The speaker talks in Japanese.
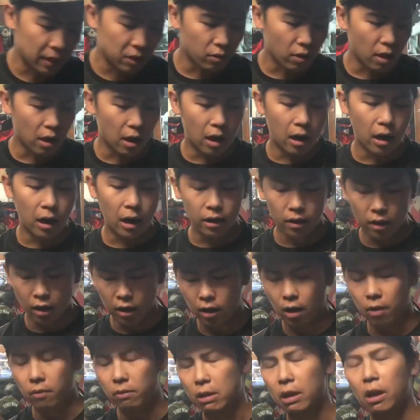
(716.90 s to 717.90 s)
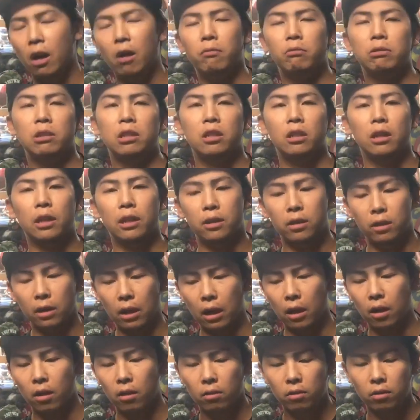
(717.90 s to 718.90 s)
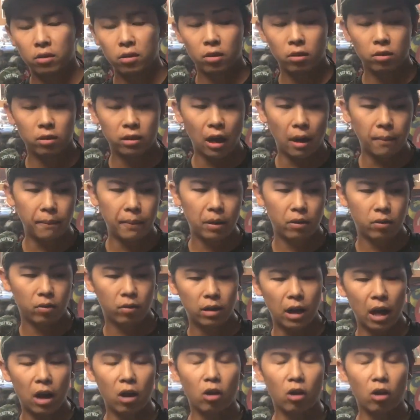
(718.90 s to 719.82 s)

パとか考えたら多分いいかもしれないですね普通のダンベルを